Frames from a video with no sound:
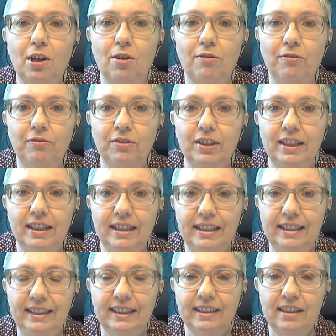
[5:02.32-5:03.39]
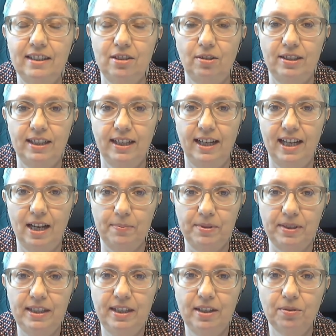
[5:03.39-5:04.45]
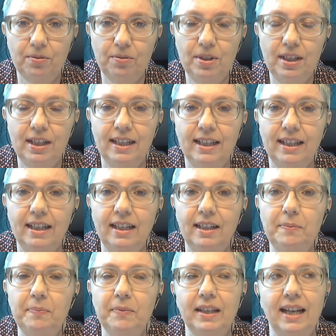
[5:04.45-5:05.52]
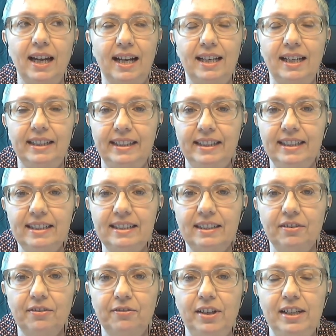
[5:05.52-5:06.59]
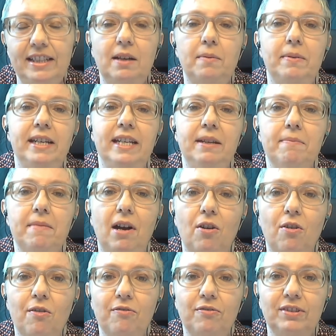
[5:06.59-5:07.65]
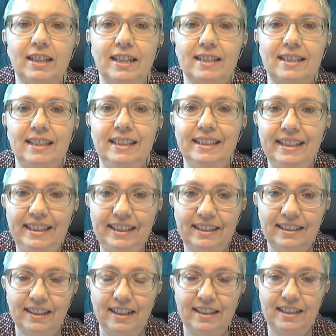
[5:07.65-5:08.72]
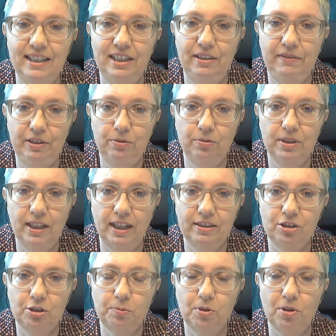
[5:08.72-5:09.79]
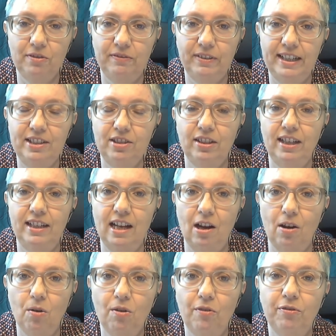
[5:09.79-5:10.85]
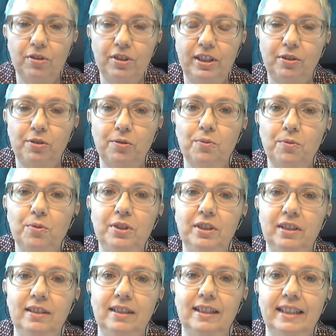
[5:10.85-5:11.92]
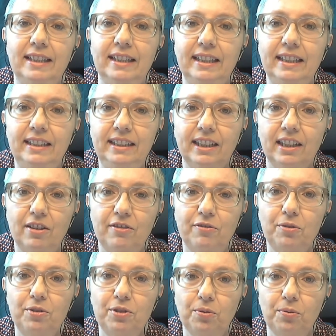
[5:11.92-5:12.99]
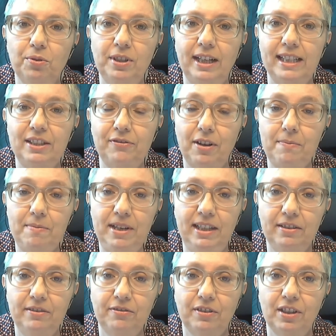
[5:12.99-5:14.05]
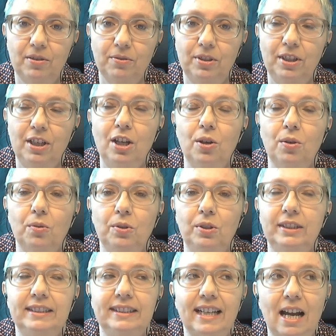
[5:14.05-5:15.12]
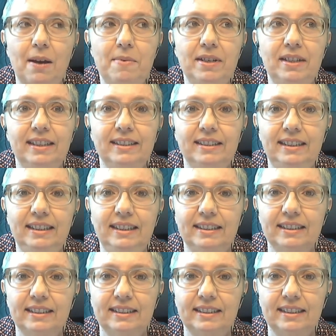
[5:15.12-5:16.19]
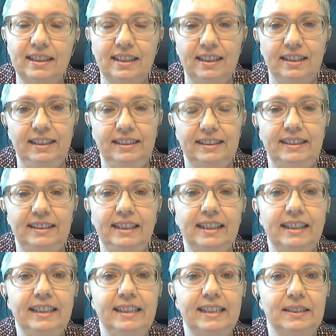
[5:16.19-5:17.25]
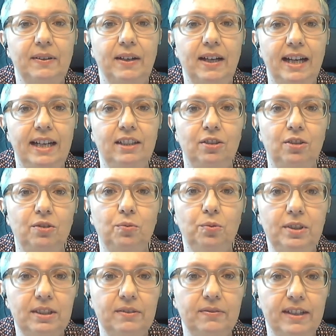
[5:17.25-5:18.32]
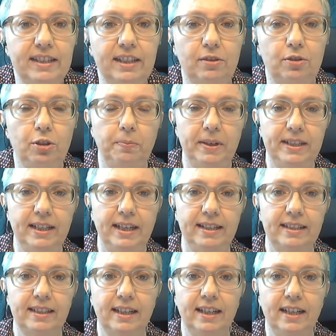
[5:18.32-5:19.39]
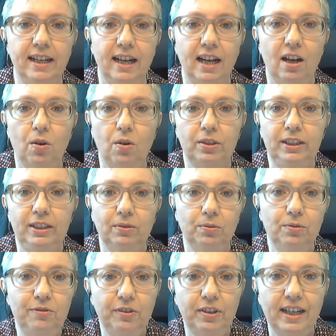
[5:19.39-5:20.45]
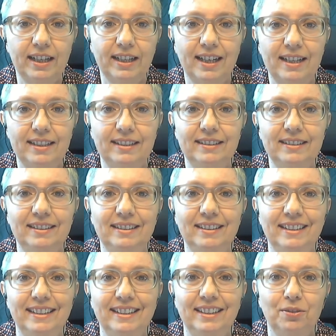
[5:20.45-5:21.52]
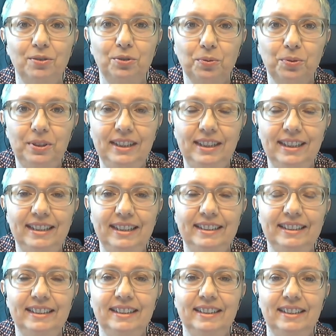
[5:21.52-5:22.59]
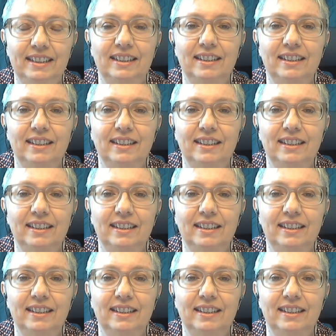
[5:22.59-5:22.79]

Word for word: auf ihre soziale Absicherung. Allerdings fällt dabei eben auf, dass sie nicht als Individuen angesprochen werden, sondern auch von der Kommune in ihrer Funktion als Familienfrauen. Und damit ist dieses, dieses Dekret zwar ein gutes, weil es natürlich besser ist, auch die unverheirateten und unehelichen